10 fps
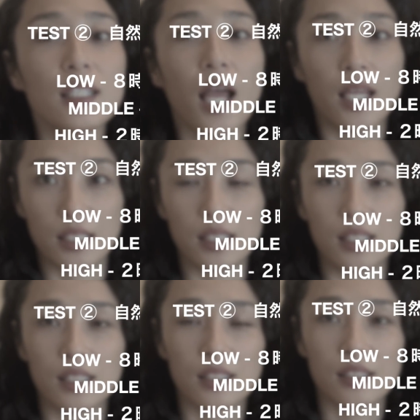以内
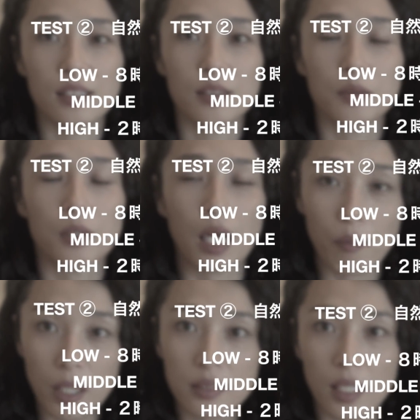に
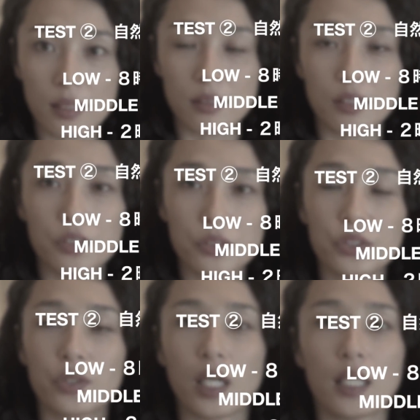乾いたっていう
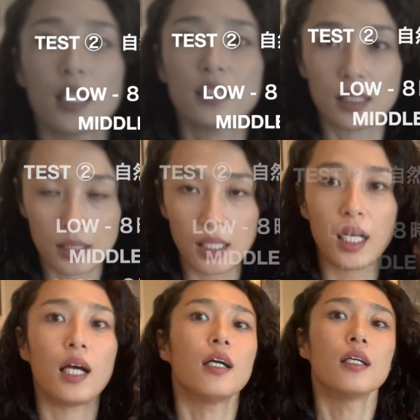人がいらっしゃった
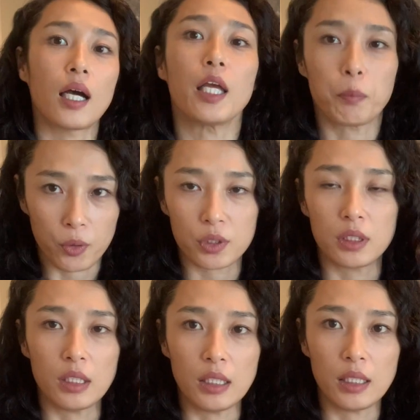ら
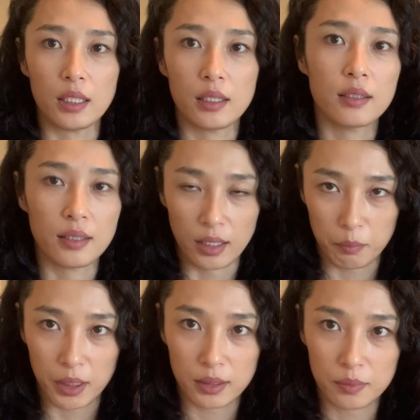ハイポロシティになり
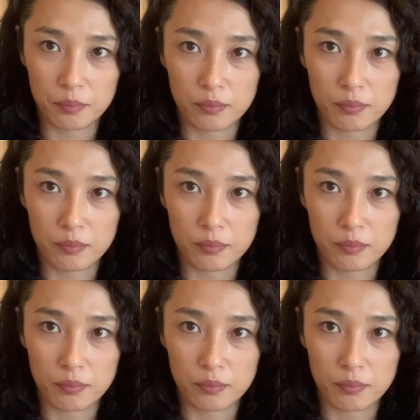ます